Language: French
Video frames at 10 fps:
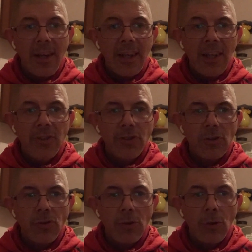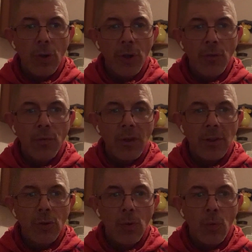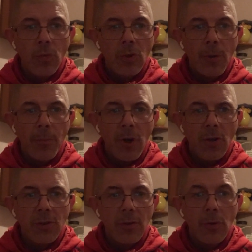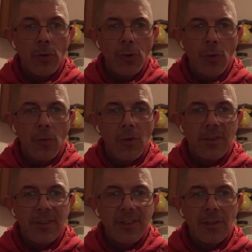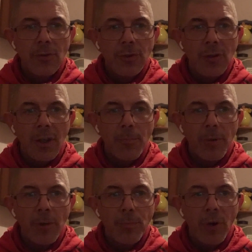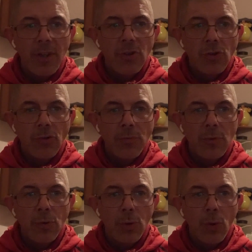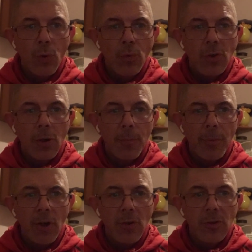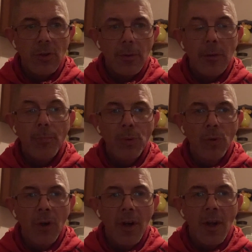Il change encore une fois de compte en banque. Non, ça ne sera pas pour un changement de compte en banque pour